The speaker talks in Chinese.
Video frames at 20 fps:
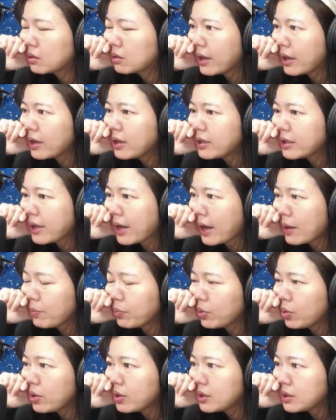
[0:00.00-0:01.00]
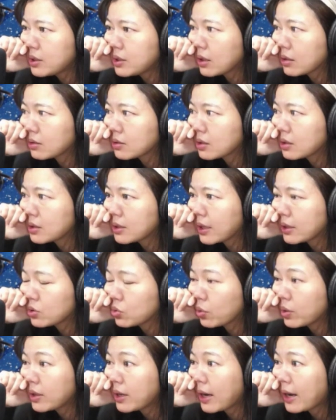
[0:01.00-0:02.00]
跌了，你还不愿意减少生
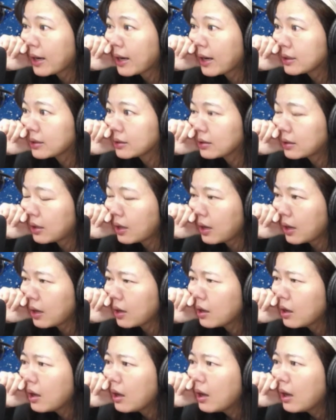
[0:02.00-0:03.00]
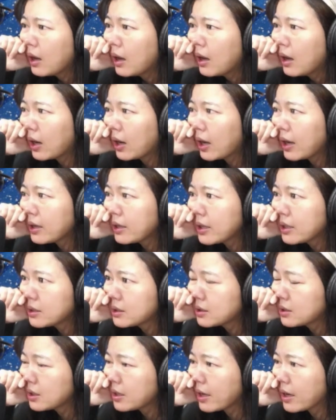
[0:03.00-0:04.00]
产，只会让它更跌。好啦，那
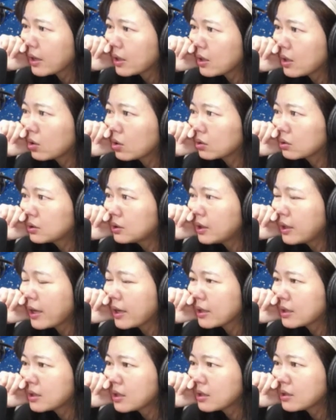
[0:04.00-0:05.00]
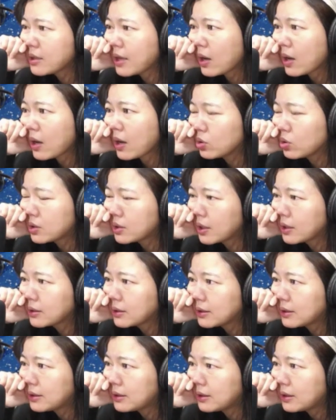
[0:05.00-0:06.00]
这两个这两个生产国
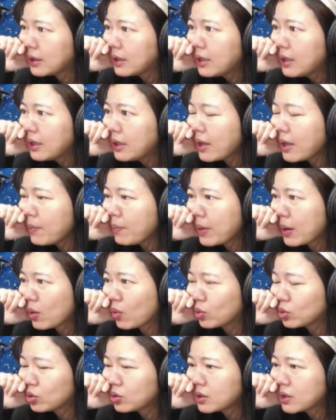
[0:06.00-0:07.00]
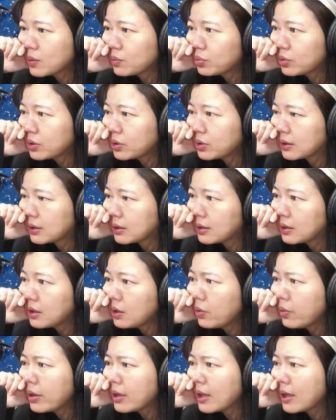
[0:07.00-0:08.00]
撑得起，但美国就撑不起了，
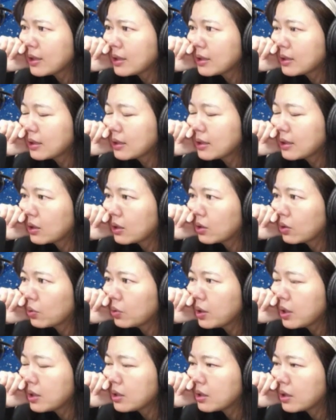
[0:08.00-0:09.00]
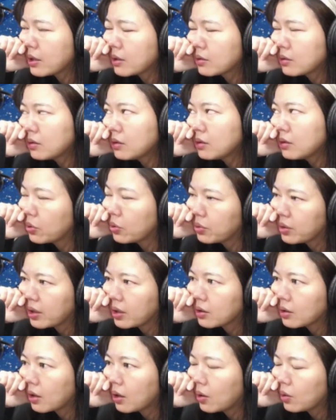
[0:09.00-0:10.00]
因为它的那个油页岩页油
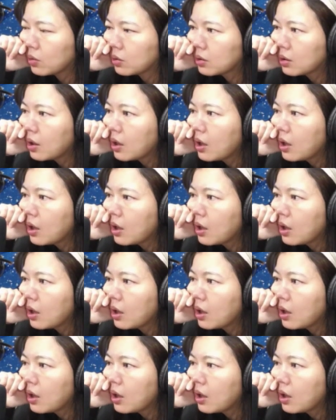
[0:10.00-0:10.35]
岩哈，